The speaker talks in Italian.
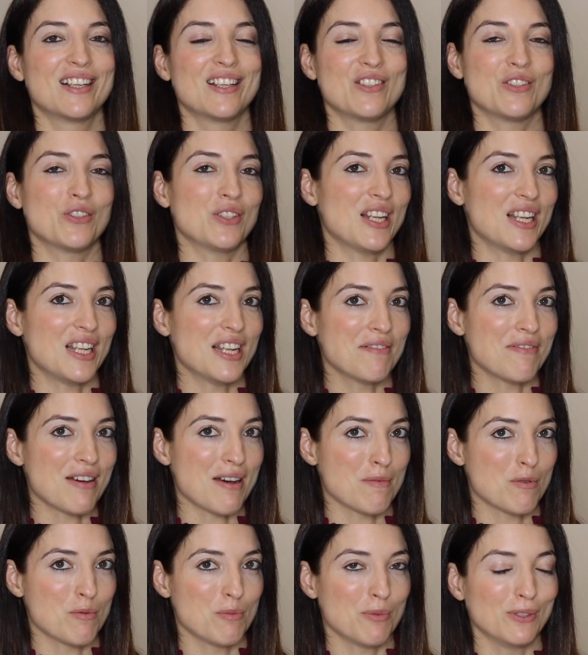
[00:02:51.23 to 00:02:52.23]
non
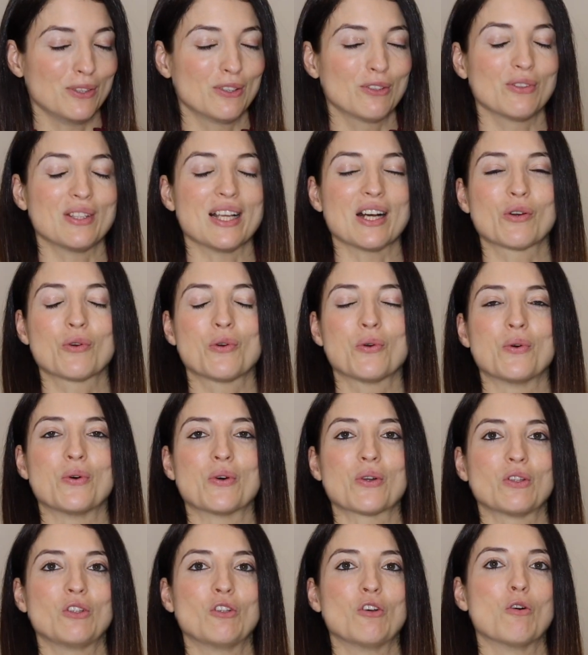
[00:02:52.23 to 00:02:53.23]
andavamo molto
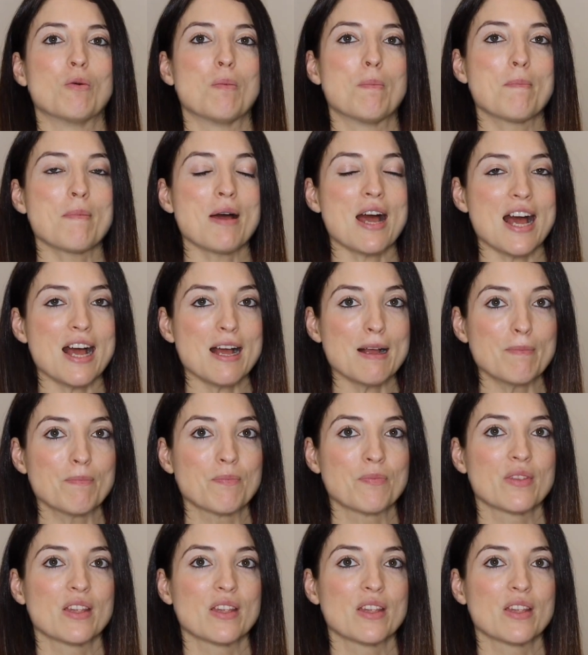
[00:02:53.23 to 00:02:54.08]
d'accordo, ma